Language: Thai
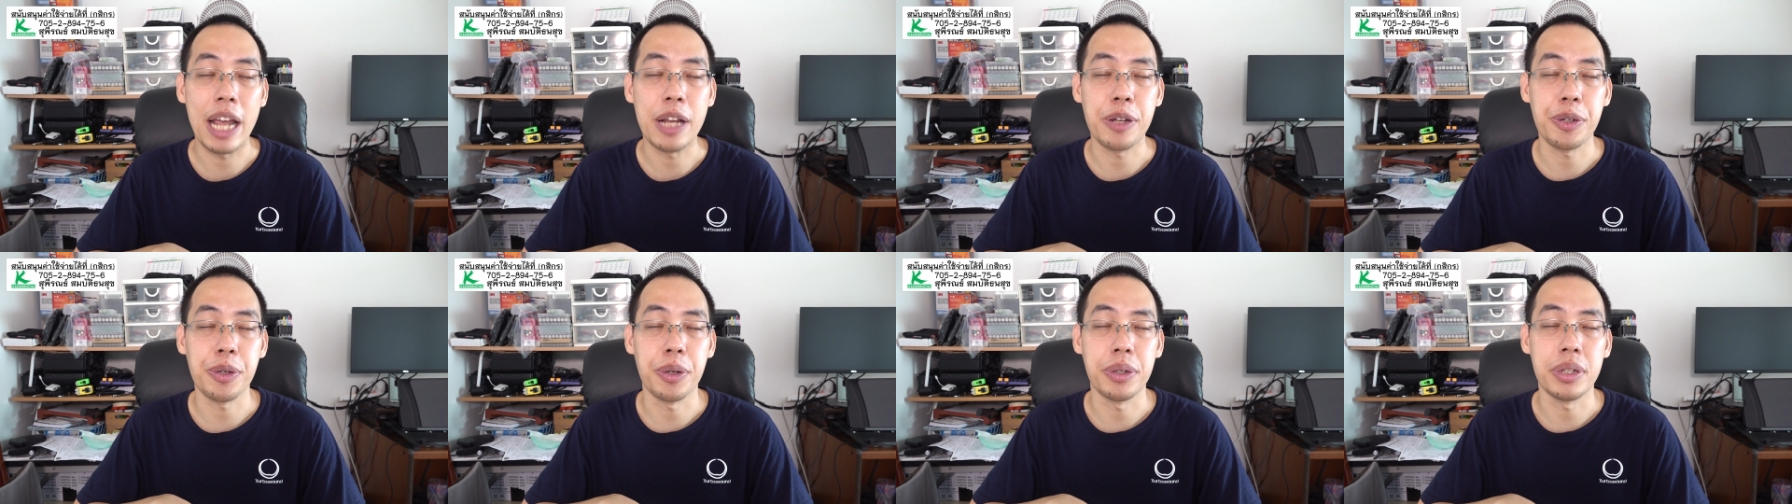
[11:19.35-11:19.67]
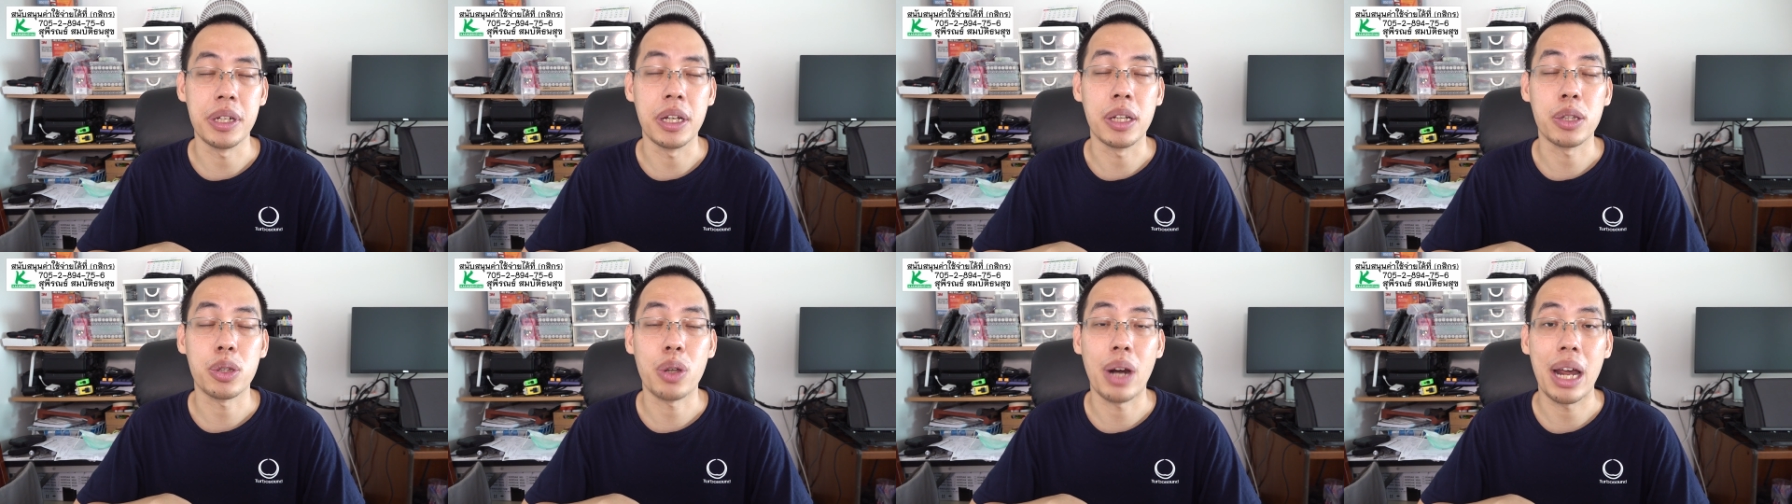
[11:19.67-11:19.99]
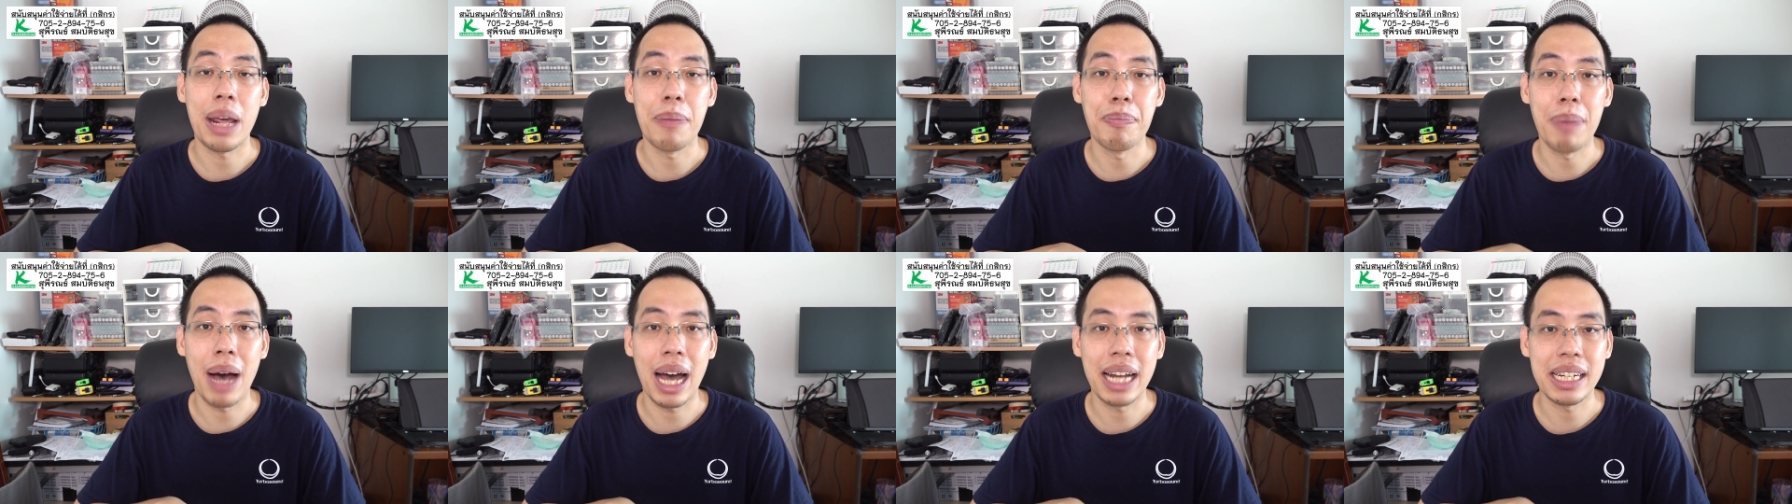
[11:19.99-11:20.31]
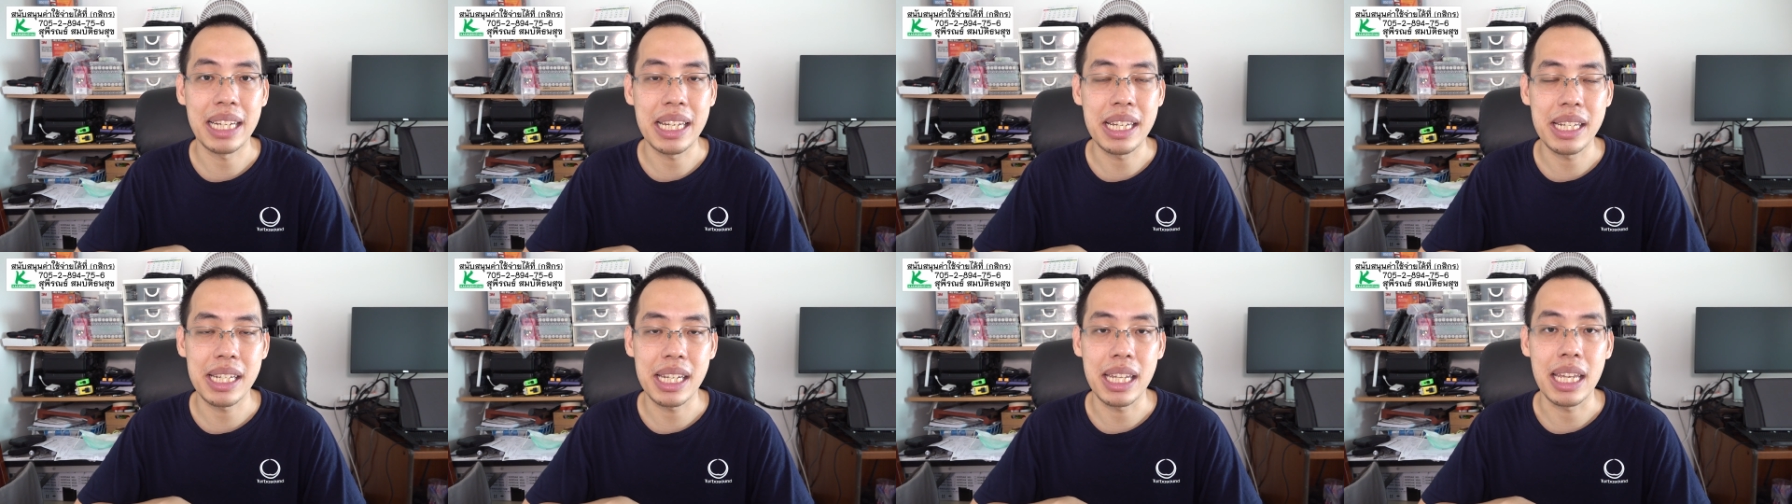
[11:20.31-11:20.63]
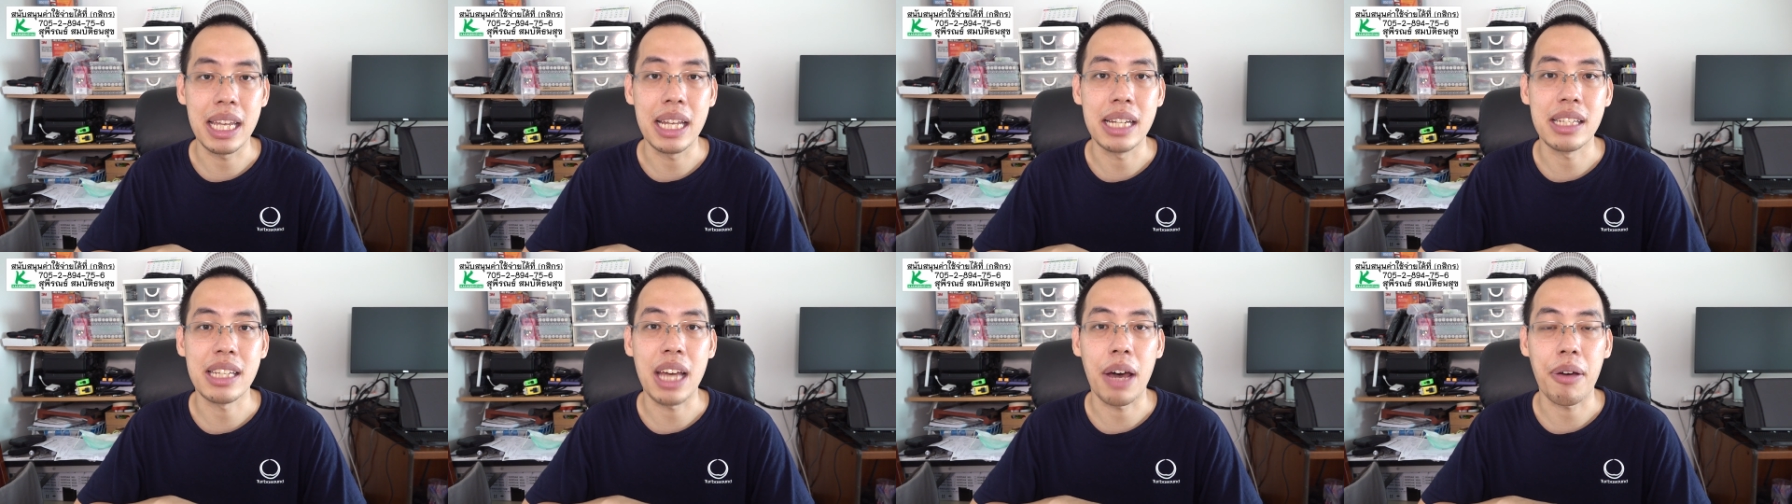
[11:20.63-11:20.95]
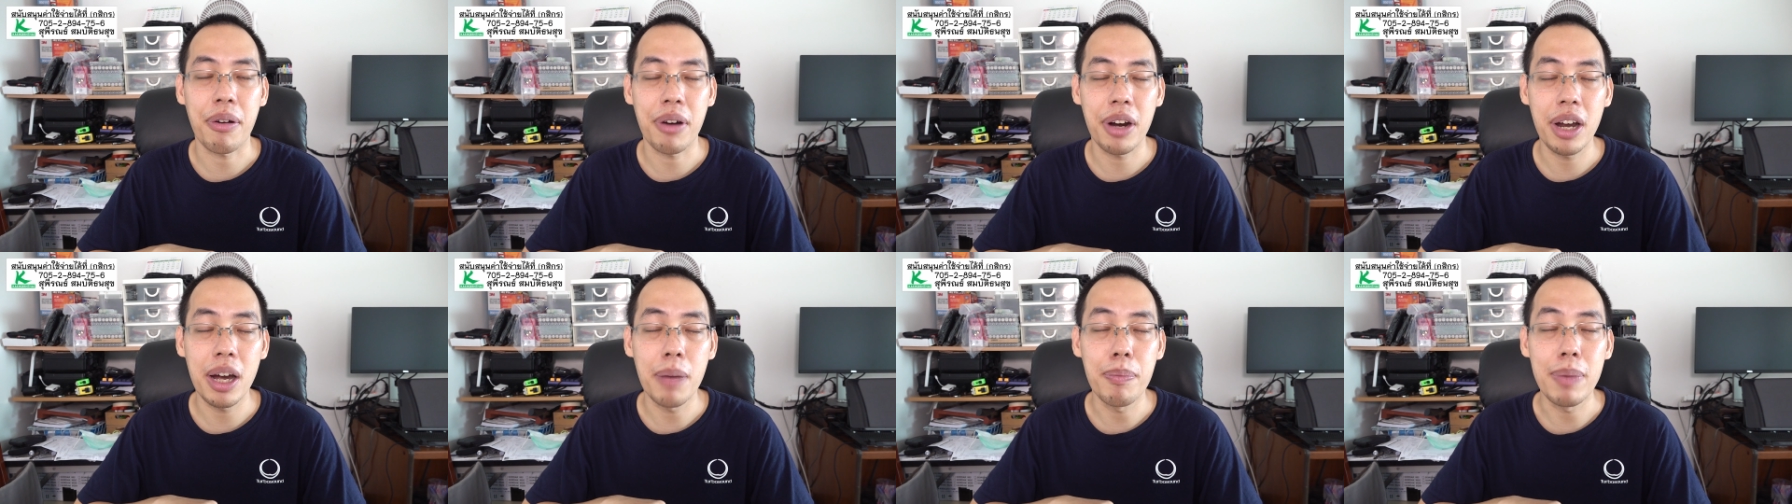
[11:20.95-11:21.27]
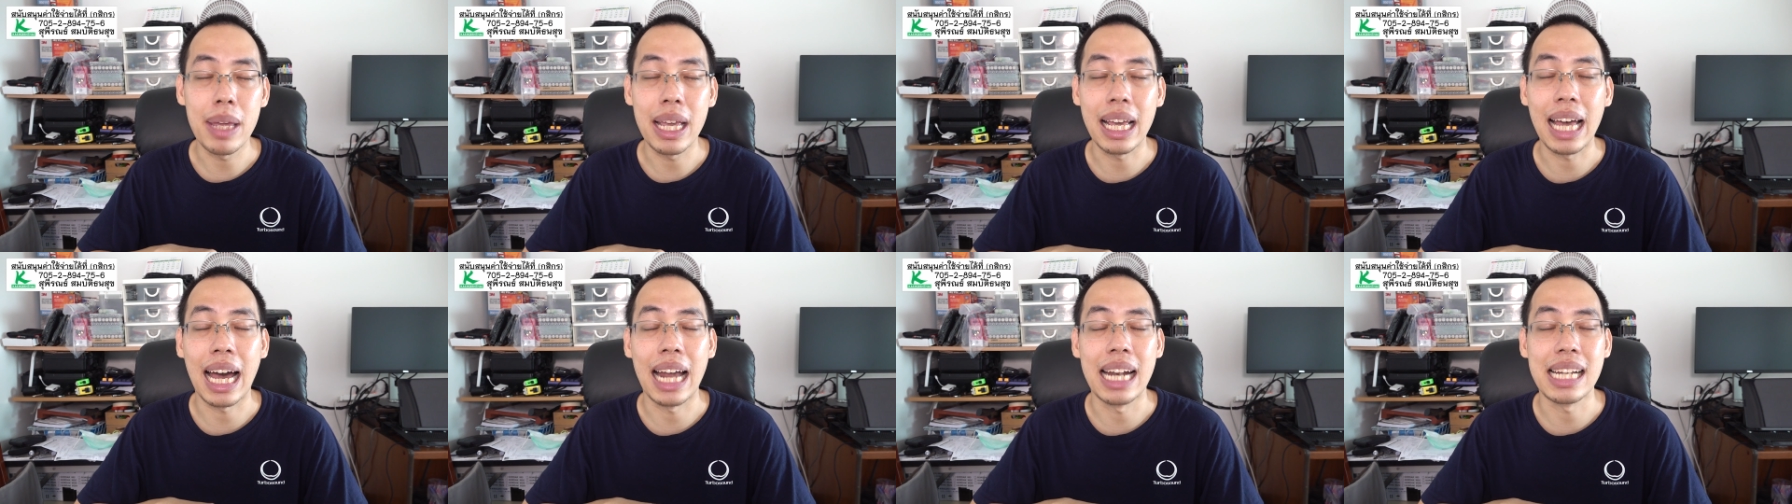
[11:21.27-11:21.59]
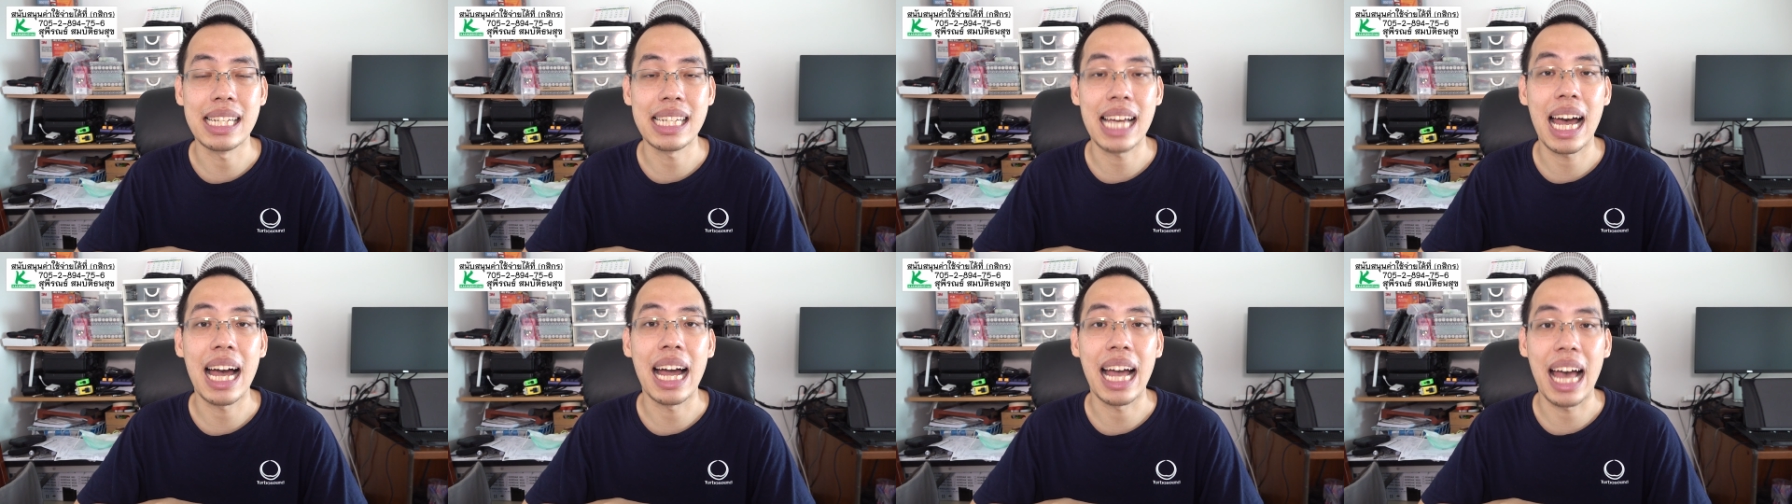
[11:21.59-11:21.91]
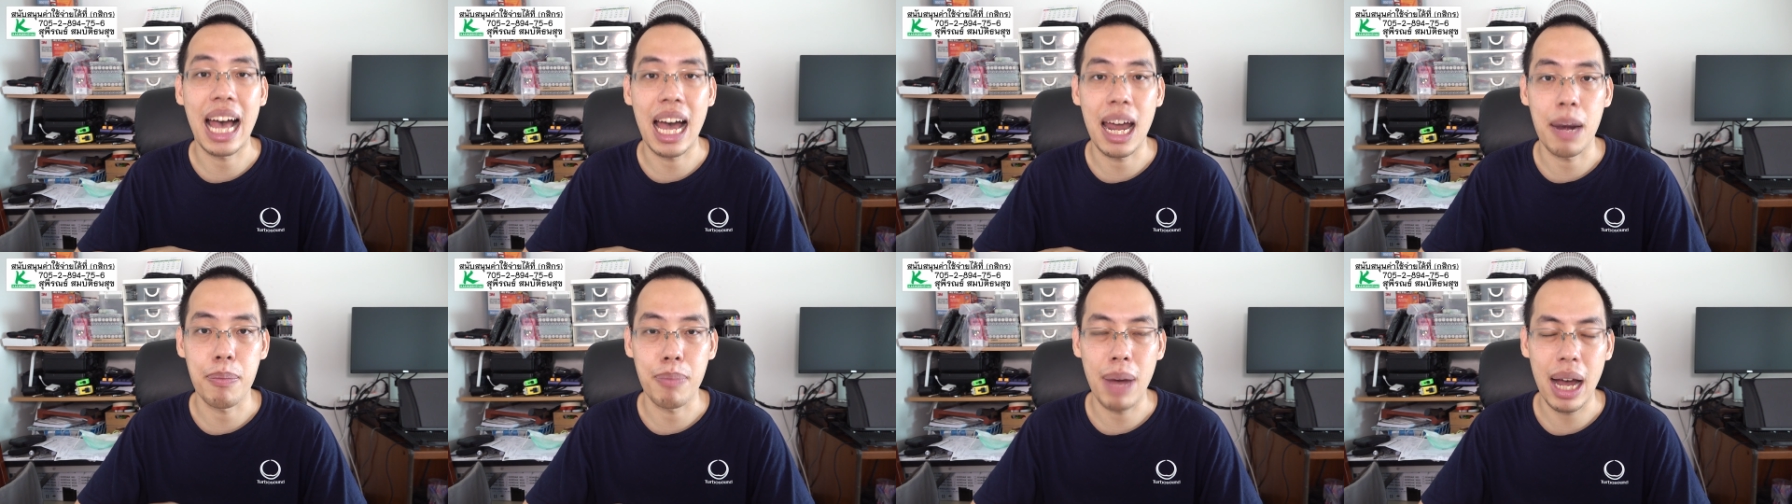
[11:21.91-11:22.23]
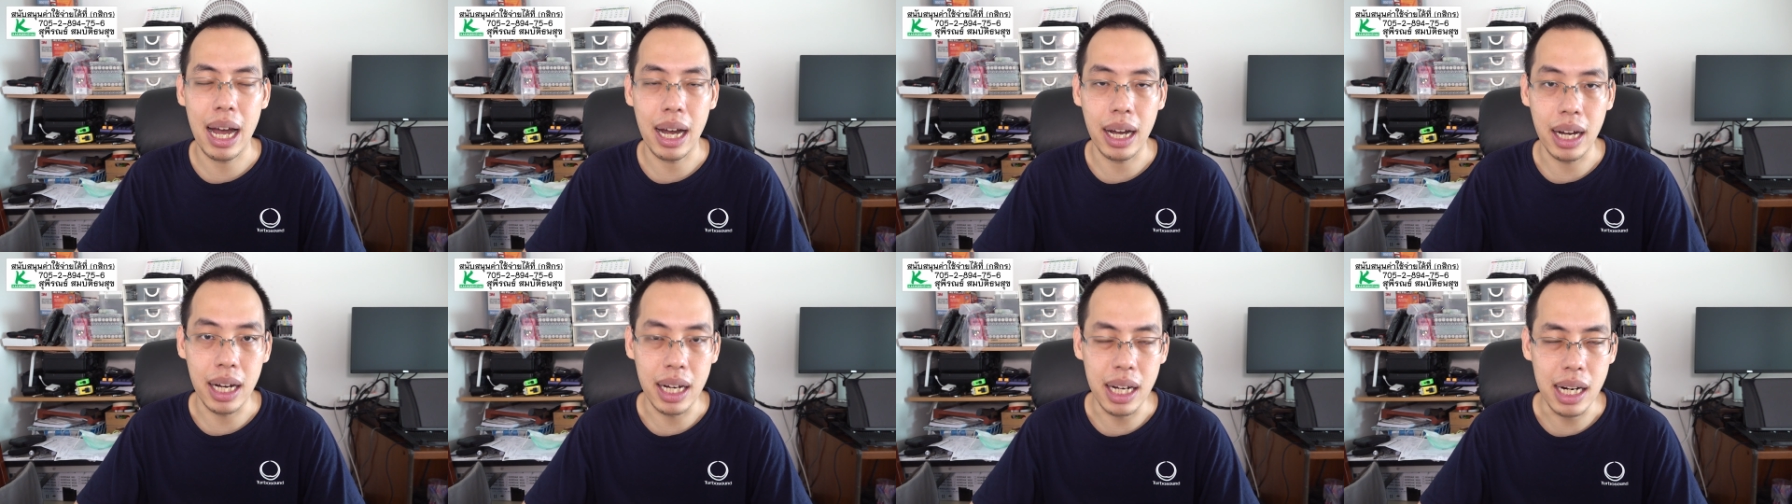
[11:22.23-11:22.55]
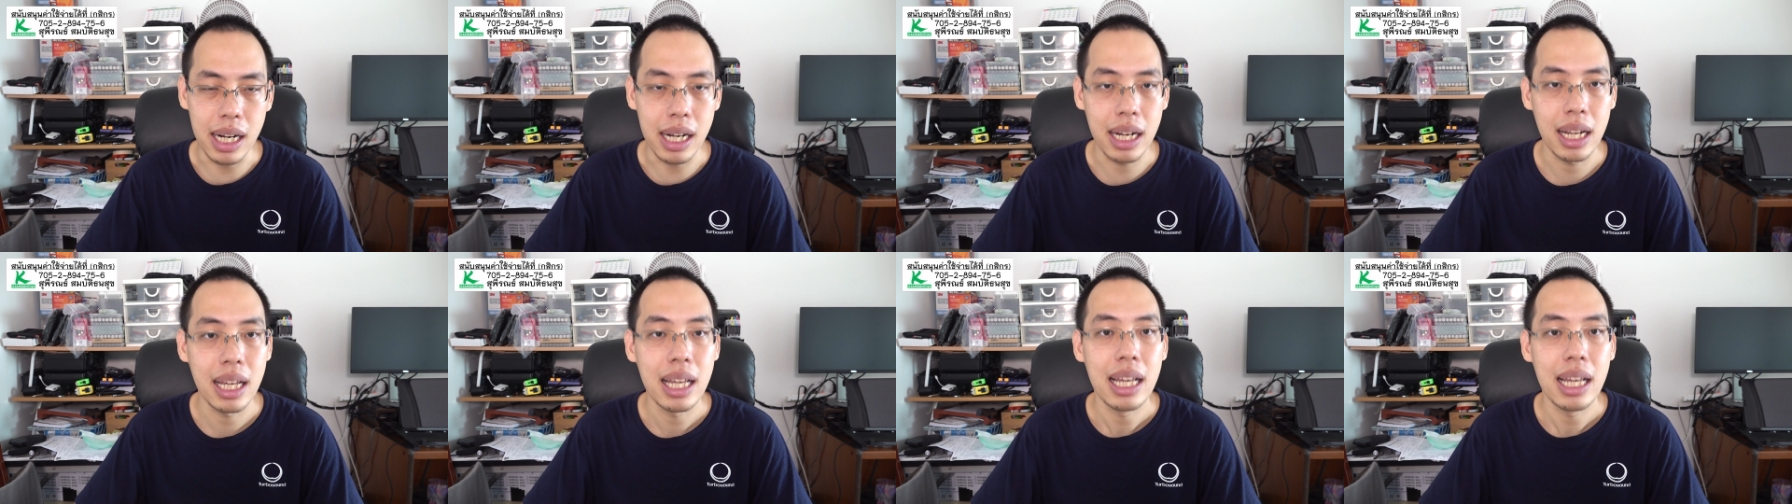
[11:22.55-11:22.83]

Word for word: จนถึงไตรามาสที่ 4 จะเริ่มมีการจ้างงานมากขึ้น